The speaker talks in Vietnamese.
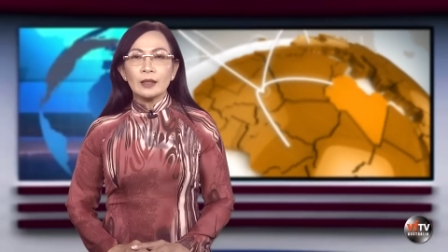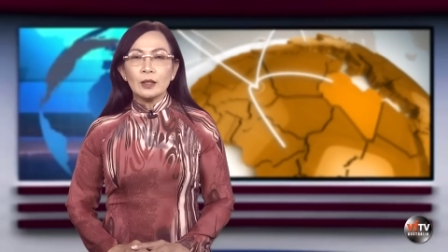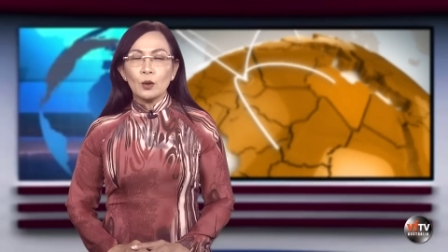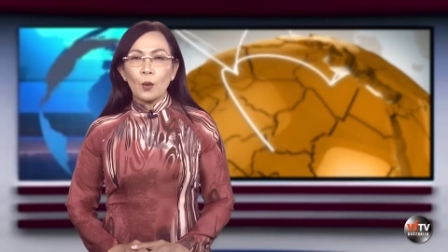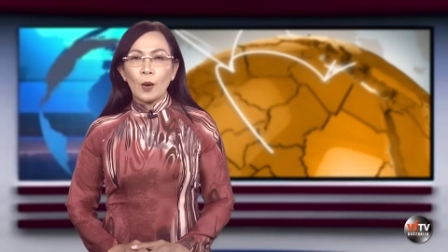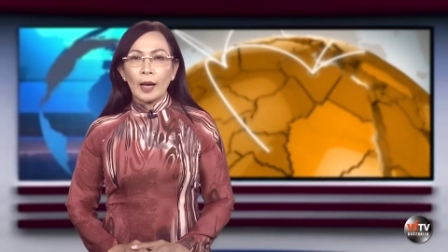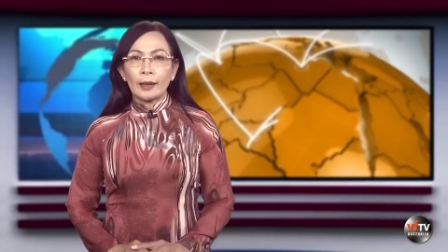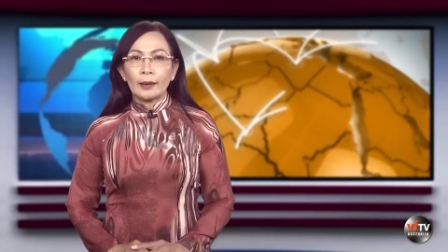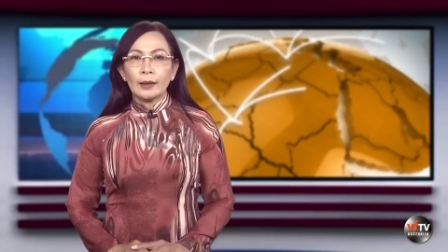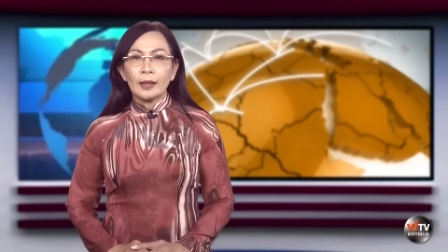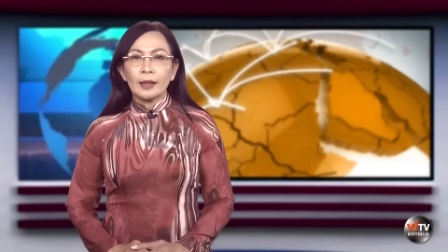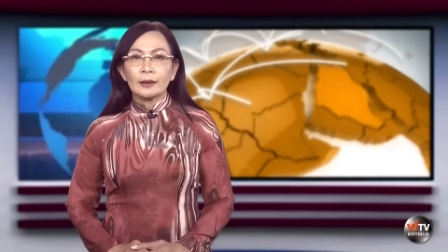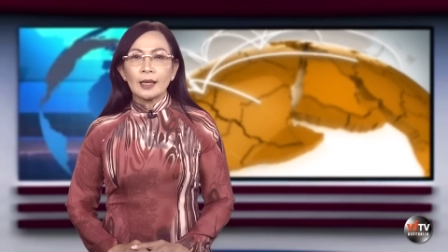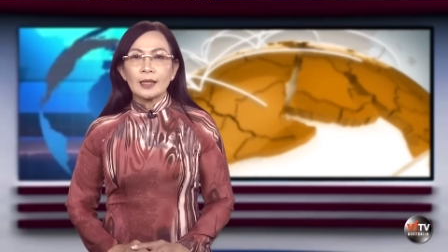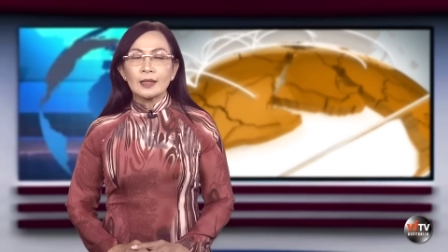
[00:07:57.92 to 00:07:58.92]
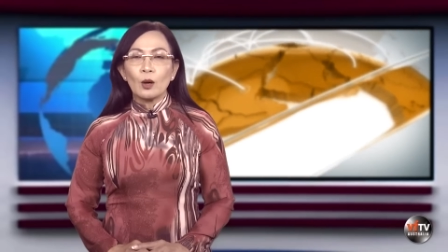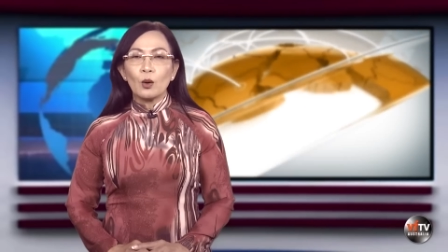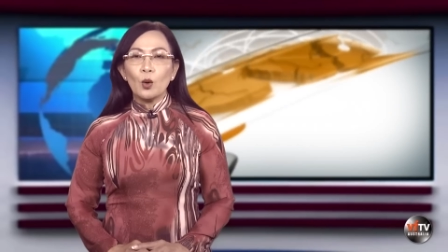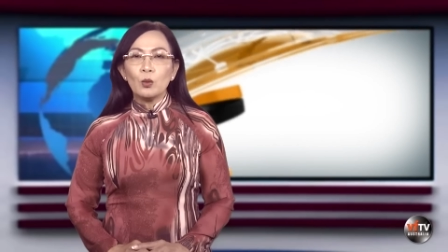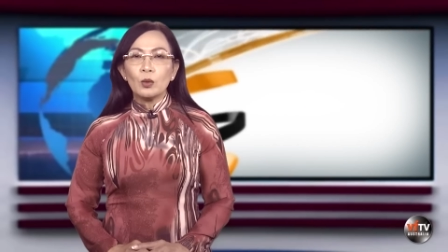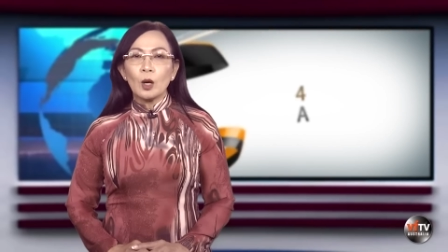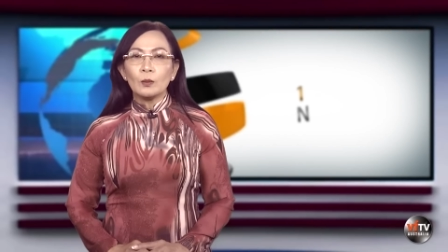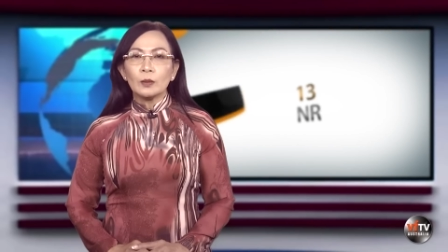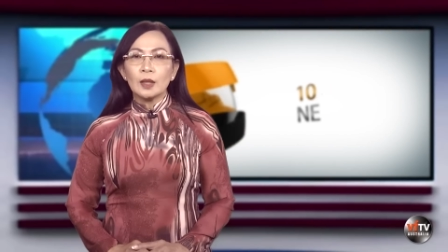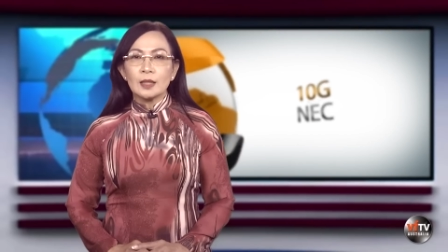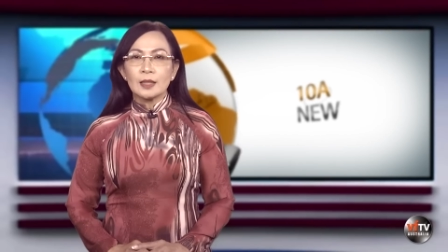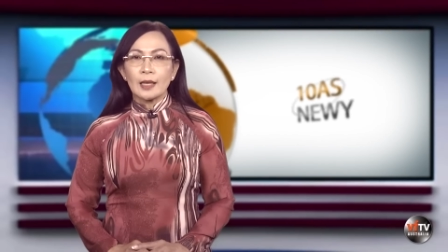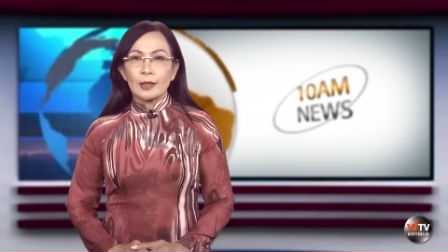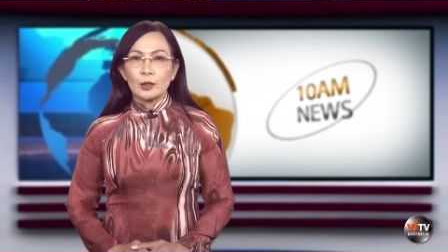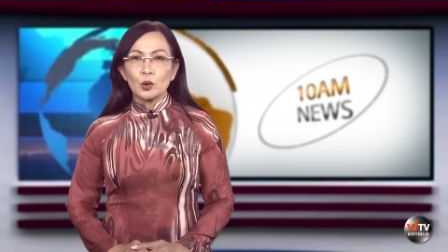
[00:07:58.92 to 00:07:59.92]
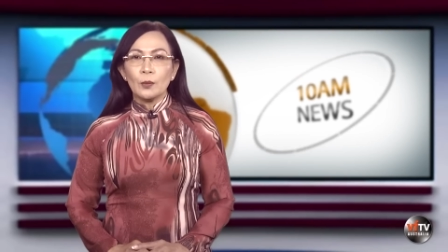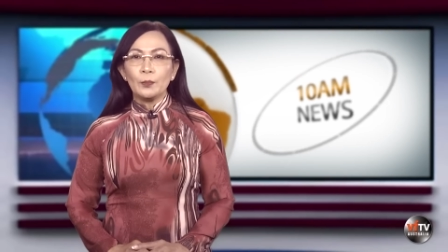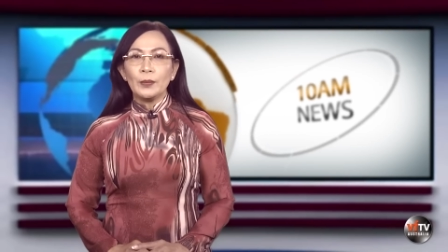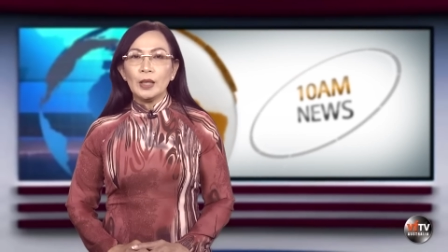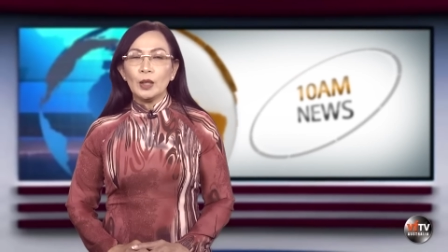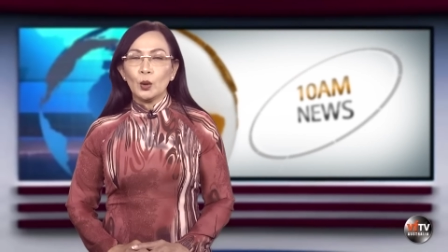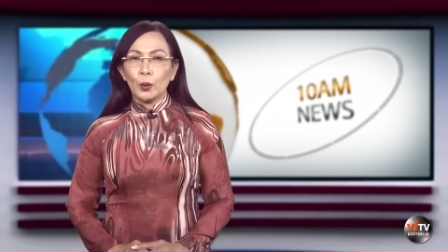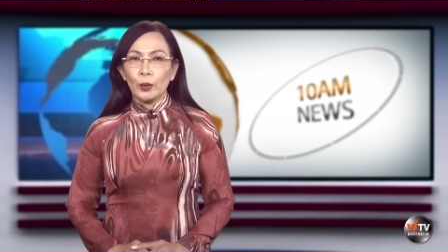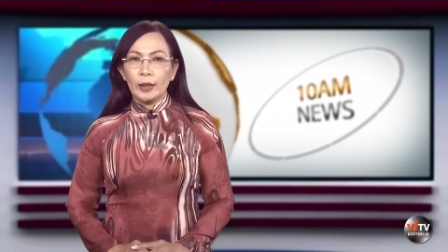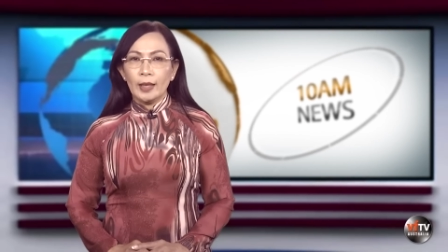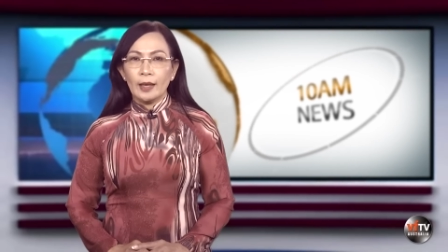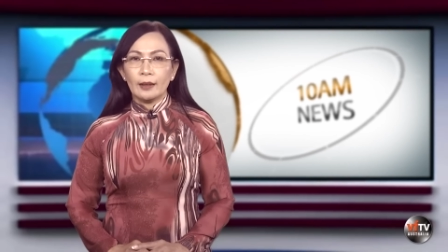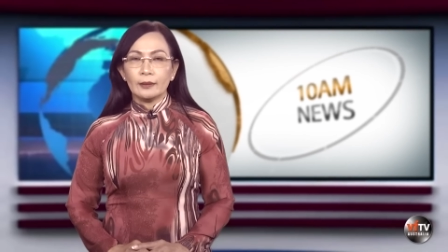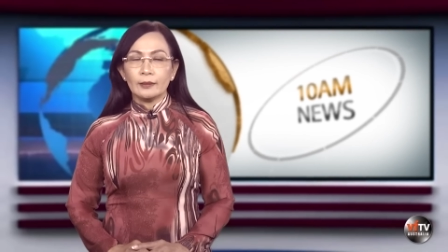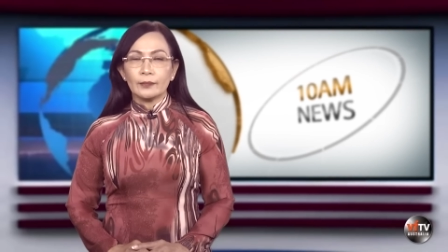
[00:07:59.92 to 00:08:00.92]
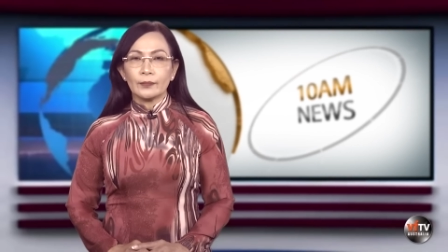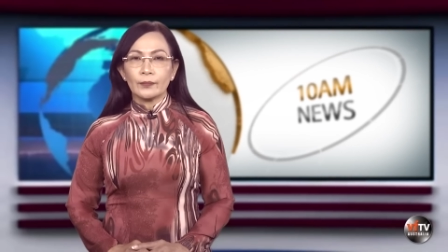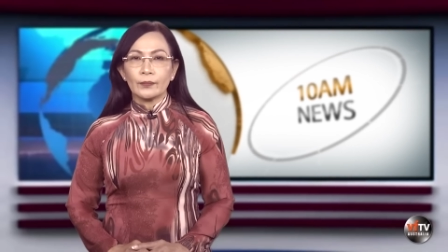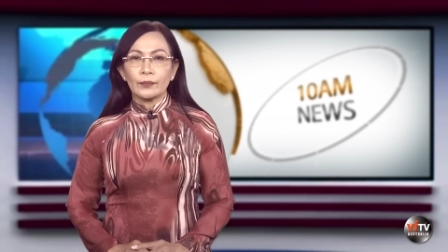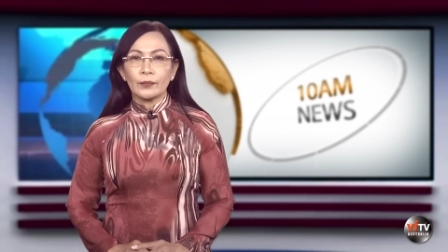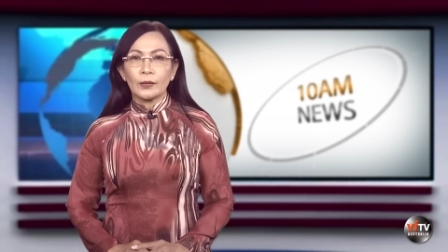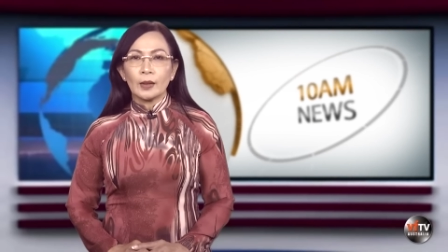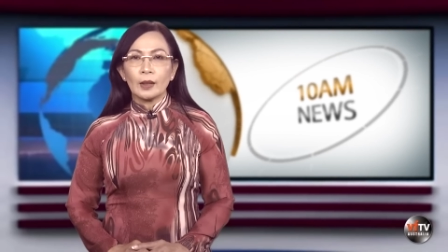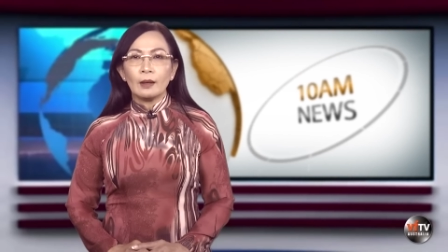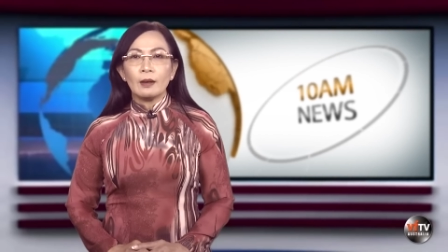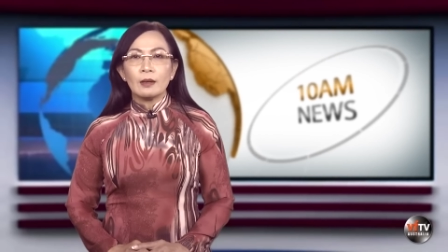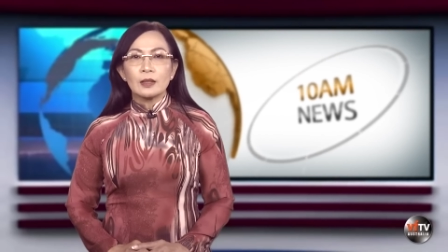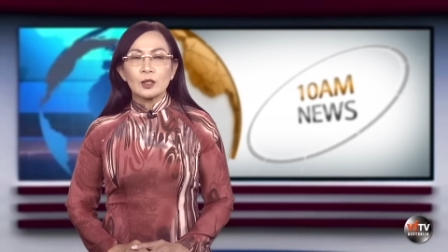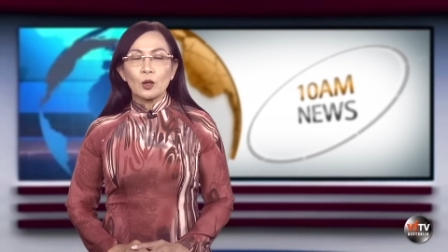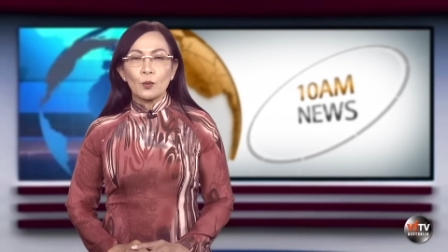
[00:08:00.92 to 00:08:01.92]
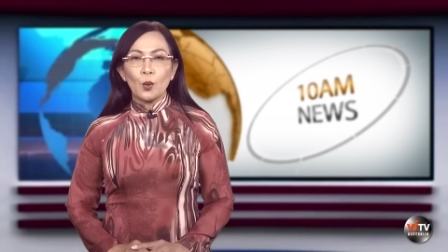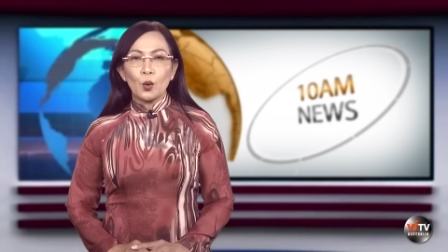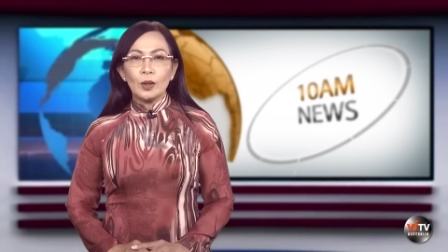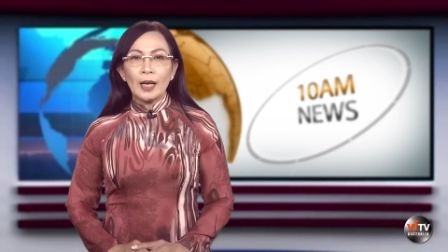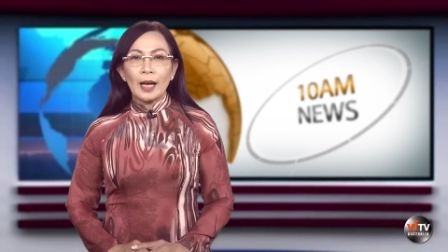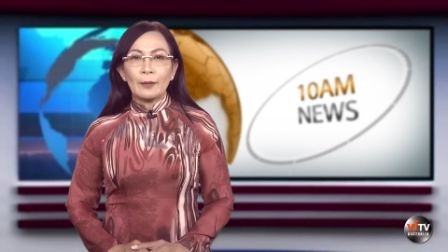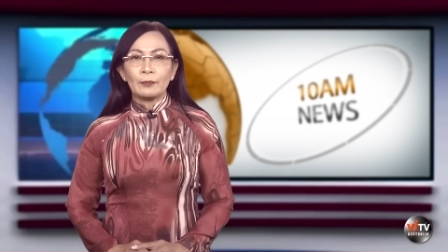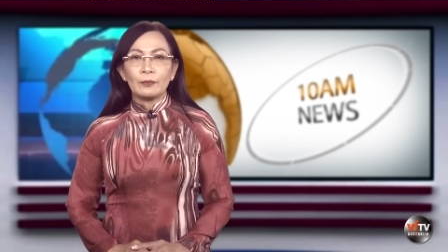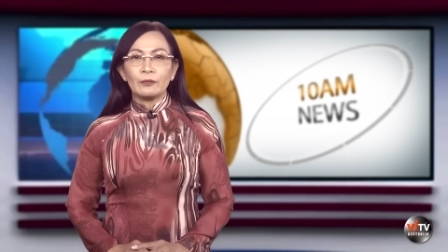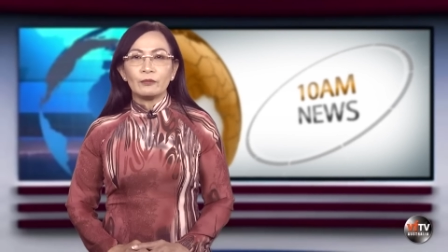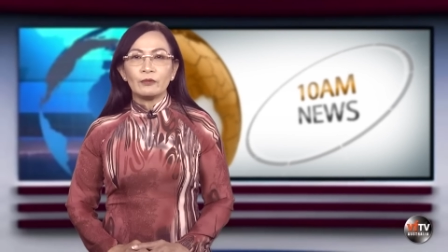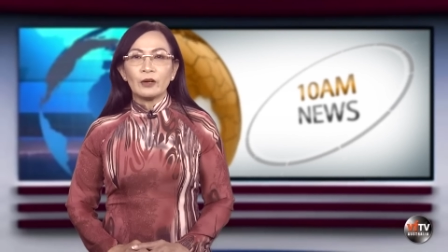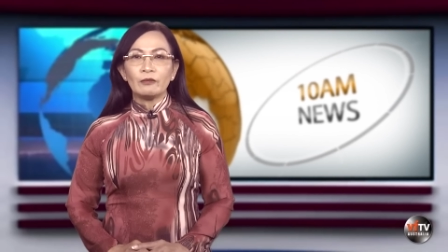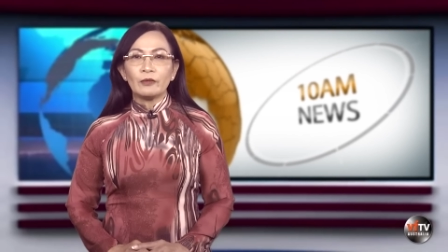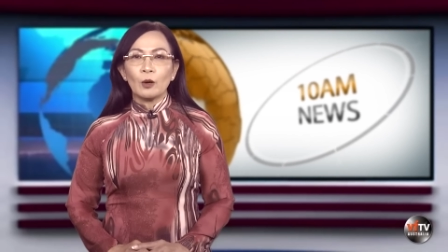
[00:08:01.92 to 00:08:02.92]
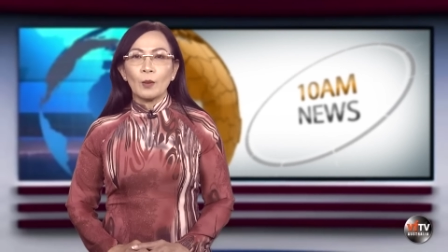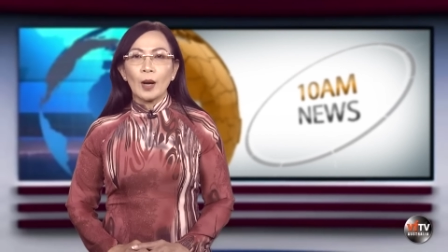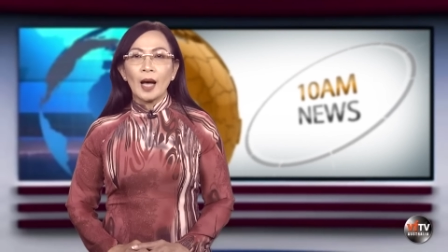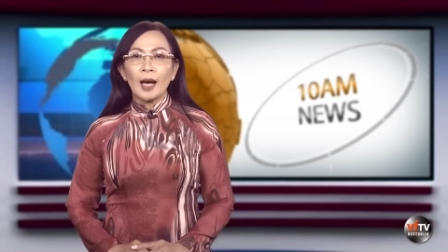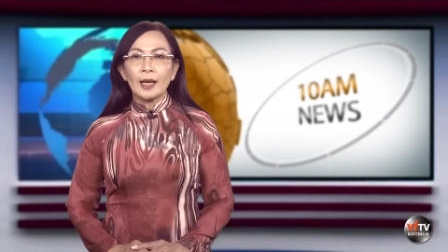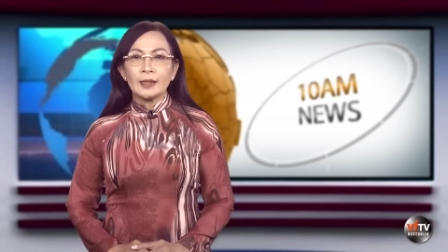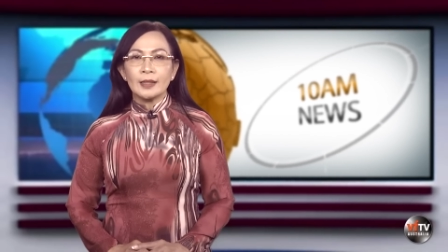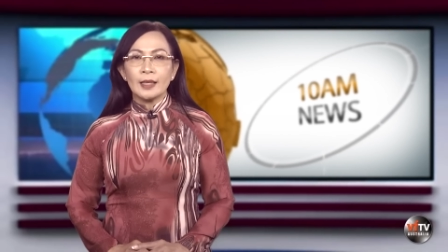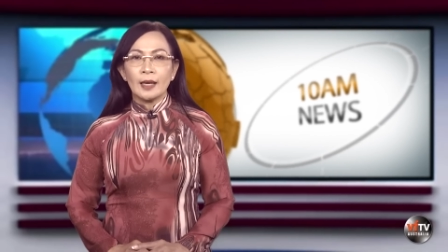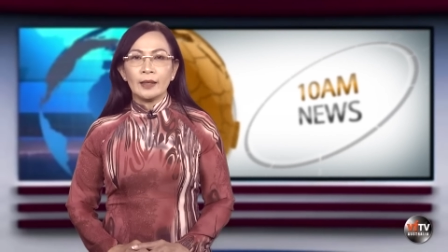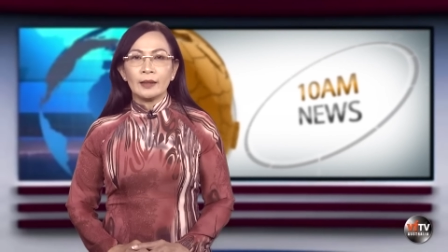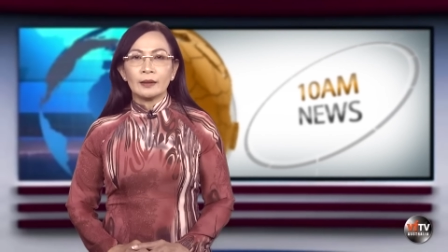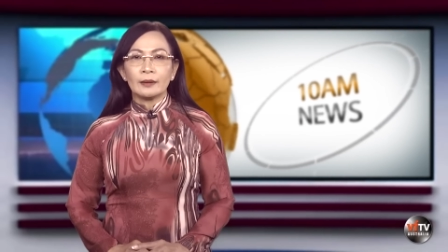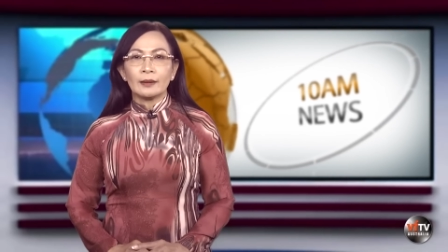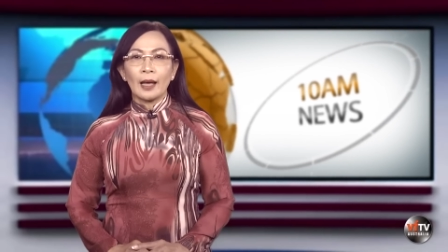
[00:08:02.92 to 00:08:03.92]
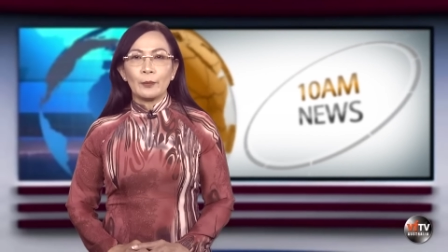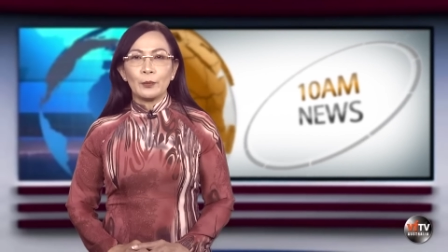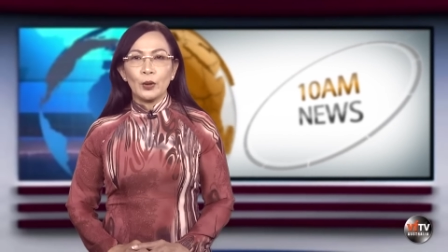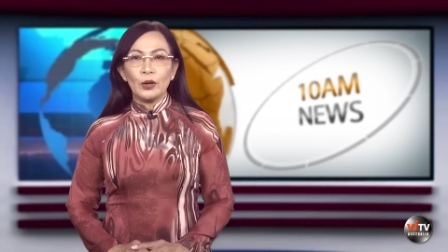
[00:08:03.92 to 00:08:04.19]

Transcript: ra nước ngoài, tại sao Úc không tự sản xuất pin nội địa? Sau 4 năm, văn phòng ADA tại